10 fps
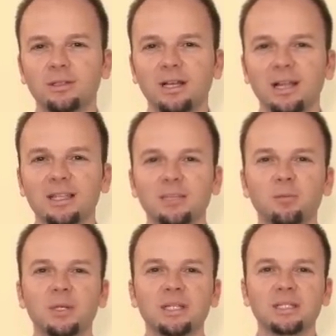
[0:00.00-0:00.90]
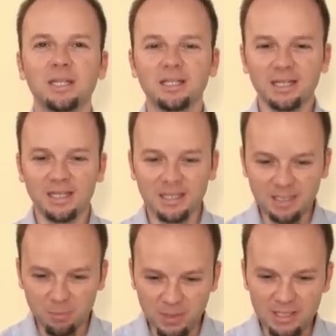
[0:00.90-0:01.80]
El que se piensa y el que
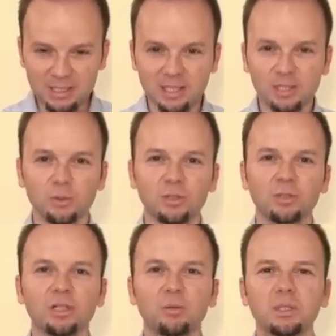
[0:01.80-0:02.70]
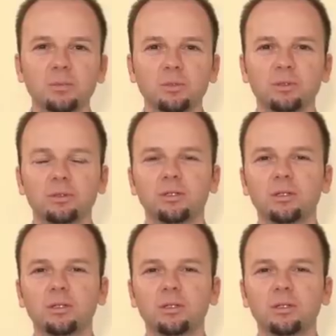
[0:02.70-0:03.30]
se piensa en el sueño es el mismo.